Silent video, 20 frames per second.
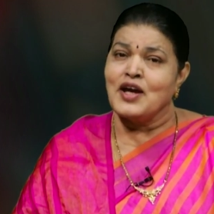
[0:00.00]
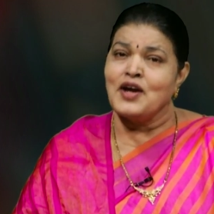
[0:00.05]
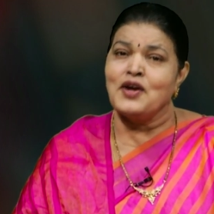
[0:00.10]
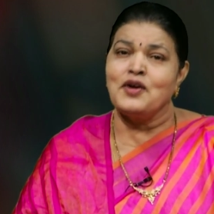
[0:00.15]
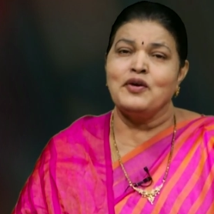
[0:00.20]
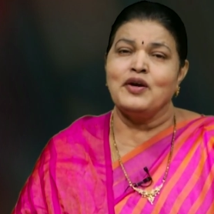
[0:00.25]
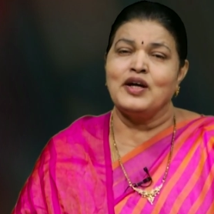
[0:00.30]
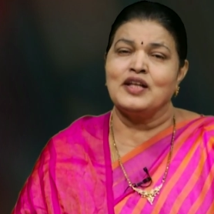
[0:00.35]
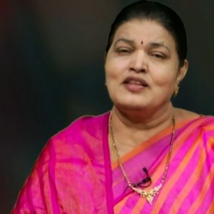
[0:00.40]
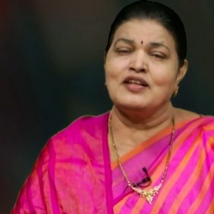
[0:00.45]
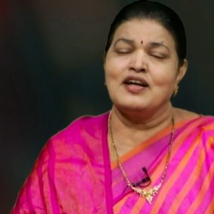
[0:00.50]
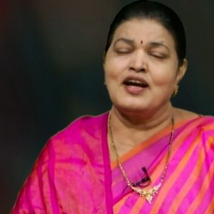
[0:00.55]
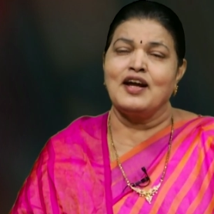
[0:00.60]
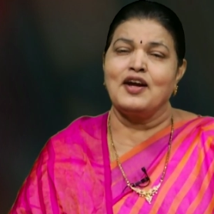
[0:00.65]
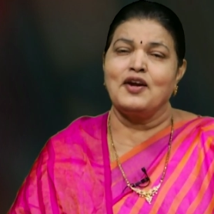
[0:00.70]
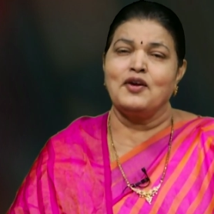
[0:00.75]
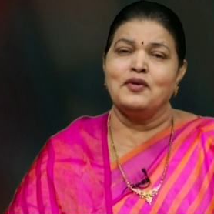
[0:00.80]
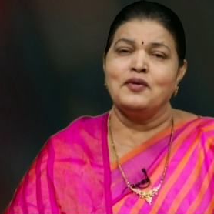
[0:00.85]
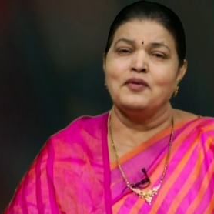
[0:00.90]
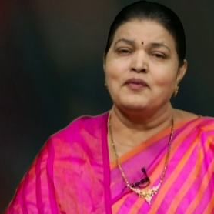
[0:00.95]
ఏడో
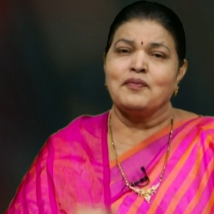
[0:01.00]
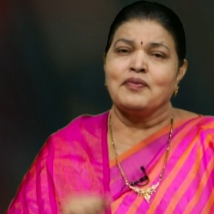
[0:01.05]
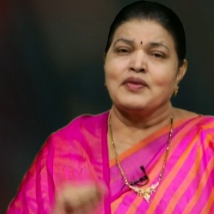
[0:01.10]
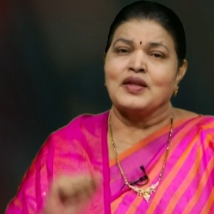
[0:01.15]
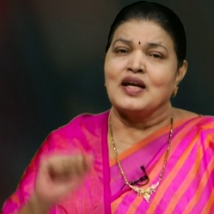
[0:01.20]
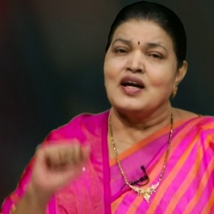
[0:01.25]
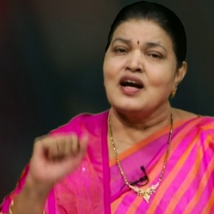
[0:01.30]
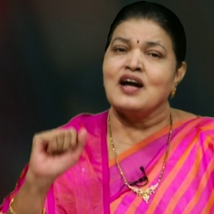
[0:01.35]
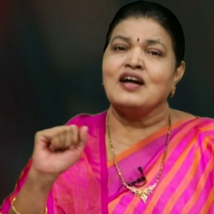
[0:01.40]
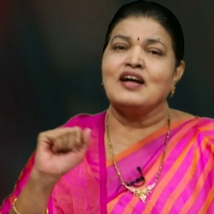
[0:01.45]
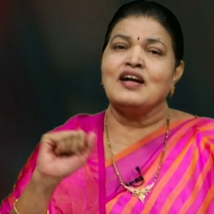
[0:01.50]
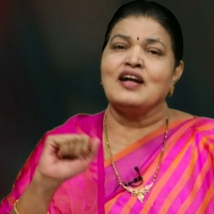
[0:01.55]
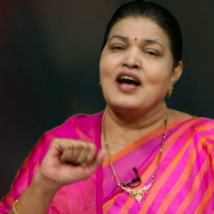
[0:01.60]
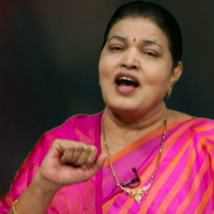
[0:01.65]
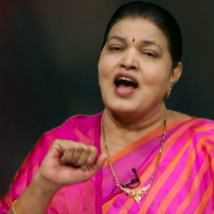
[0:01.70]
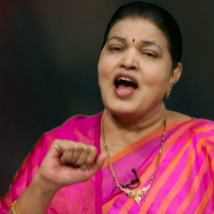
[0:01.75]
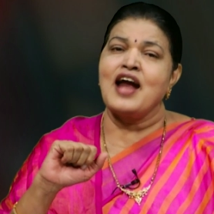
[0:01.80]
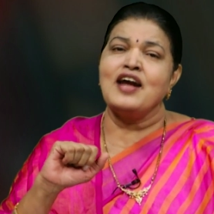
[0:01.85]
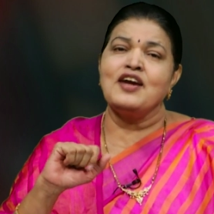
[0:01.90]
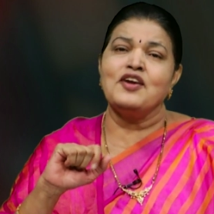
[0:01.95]
అధ్యాయంలో అక్కడ
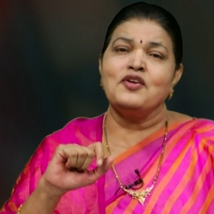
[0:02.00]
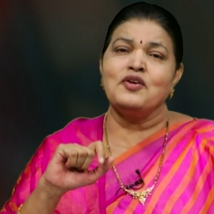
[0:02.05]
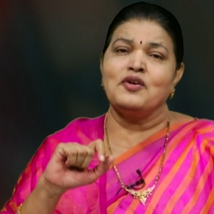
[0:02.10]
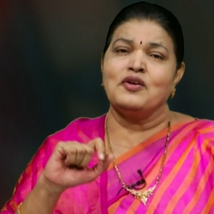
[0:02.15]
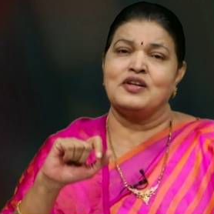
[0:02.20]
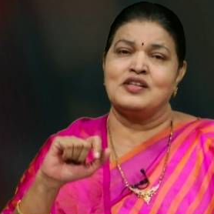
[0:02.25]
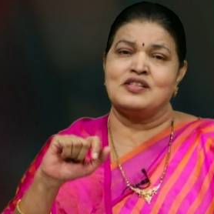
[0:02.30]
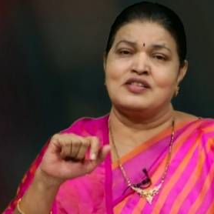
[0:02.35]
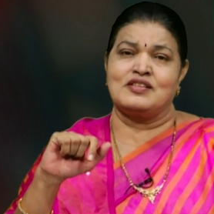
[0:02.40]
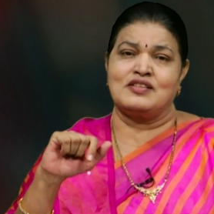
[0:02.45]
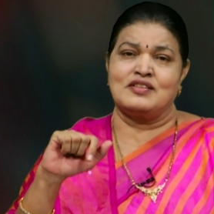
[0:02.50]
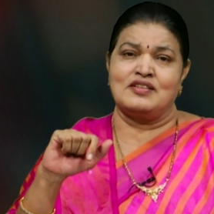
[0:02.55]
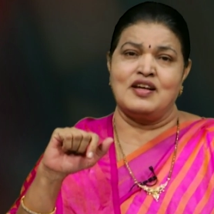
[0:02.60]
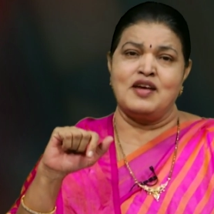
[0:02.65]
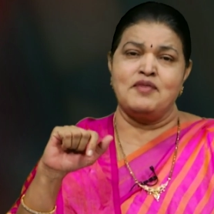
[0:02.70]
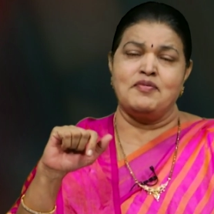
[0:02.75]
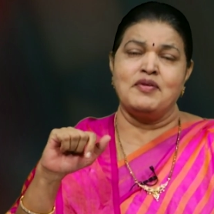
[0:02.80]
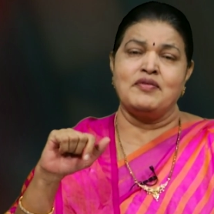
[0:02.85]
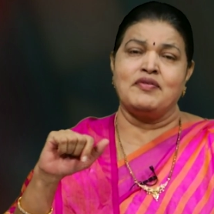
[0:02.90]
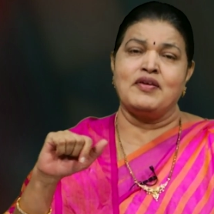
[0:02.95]
యాంటీయోకస్
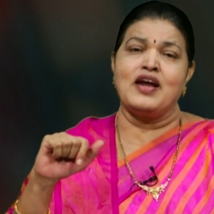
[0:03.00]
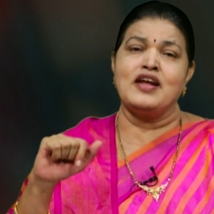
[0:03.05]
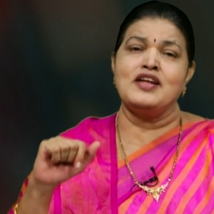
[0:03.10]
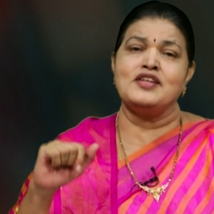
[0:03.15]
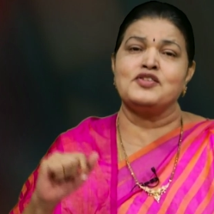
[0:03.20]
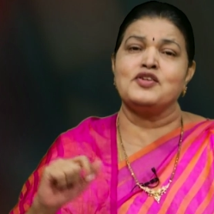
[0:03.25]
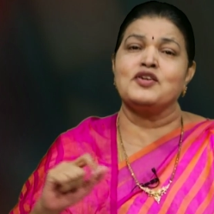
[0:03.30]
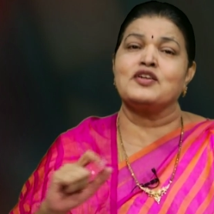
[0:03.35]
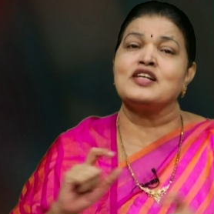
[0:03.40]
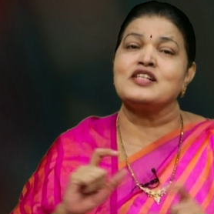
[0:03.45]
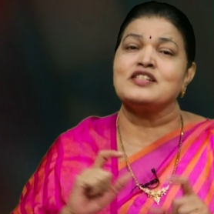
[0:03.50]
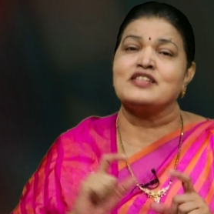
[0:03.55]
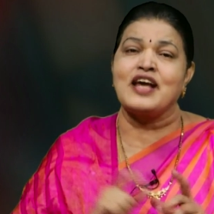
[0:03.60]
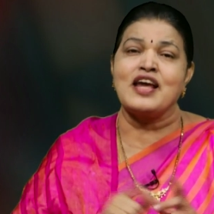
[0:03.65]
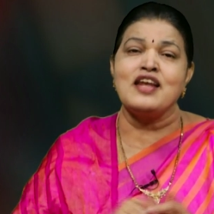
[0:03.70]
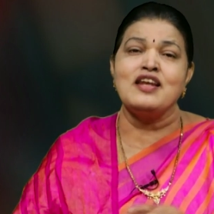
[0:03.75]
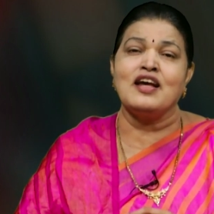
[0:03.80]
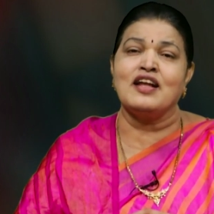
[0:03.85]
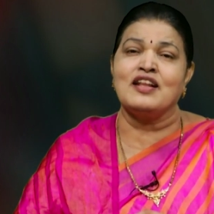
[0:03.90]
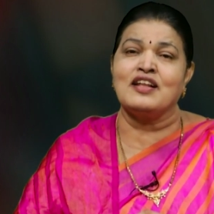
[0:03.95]
ఎఫిఫానిస్ యొక్క
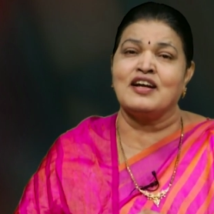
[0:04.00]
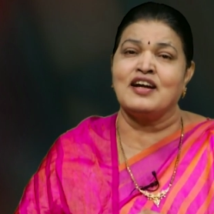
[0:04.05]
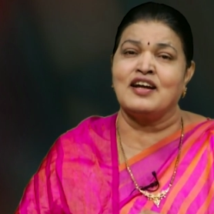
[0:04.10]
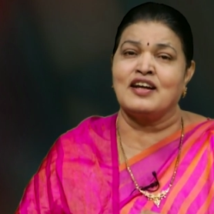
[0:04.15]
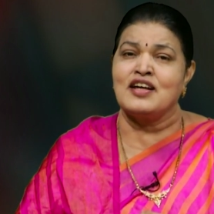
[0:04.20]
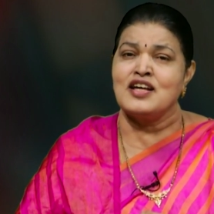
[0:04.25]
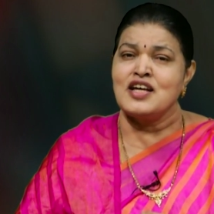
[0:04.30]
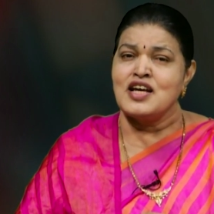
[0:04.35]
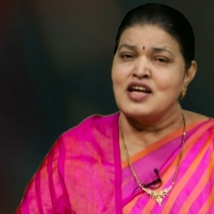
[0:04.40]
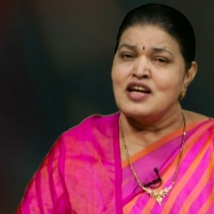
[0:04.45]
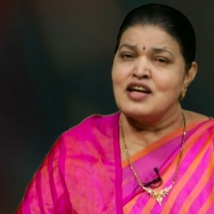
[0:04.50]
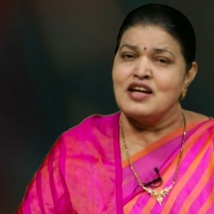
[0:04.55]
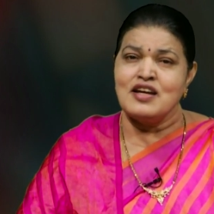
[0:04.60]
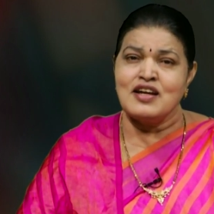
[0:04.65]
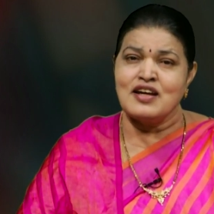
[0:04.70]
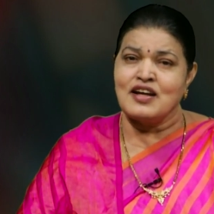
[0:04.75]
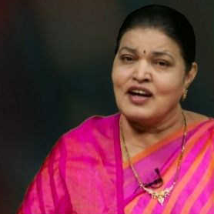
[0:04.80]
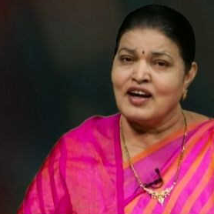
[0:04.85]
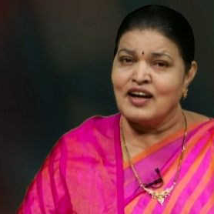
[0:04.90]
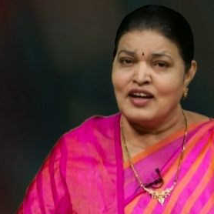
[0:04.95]
సైన్యాధికారి
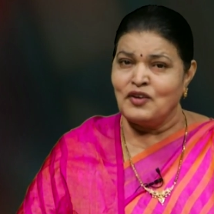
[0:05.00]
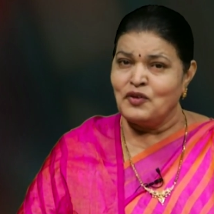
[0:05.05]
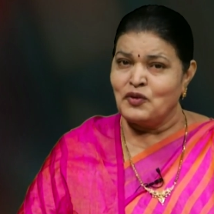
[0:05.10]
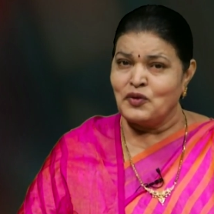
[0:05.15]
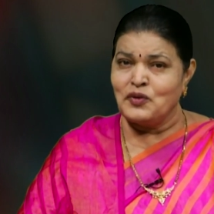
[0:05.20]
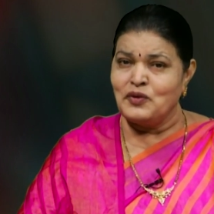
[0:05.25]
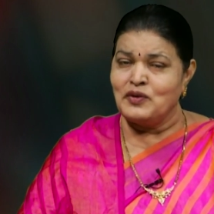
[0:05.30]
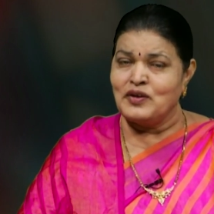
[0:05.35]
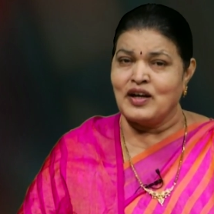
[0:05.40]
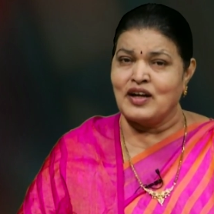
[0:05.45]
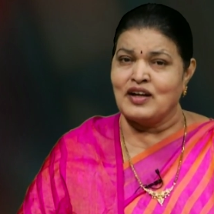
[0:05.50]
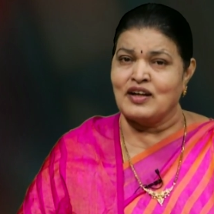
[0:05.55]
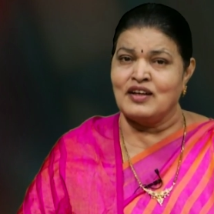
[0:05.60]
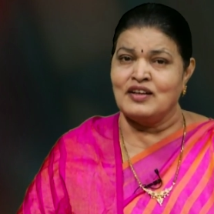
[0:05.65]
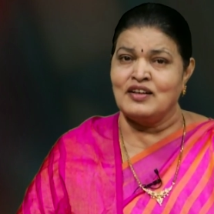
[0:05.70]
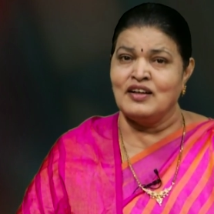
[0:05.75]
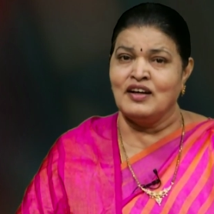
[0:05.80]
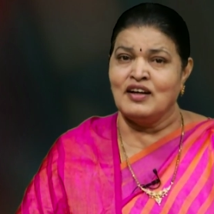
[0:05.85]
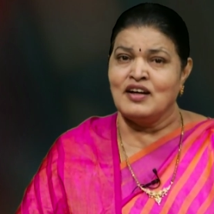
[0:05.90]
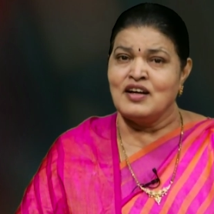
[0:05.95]
నికానోర్ ఉంటాడు
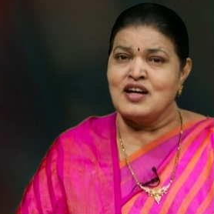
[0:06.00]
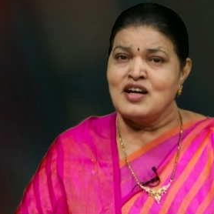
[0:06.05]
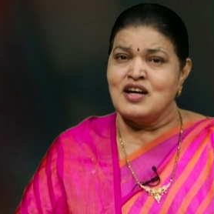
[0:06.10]
కదా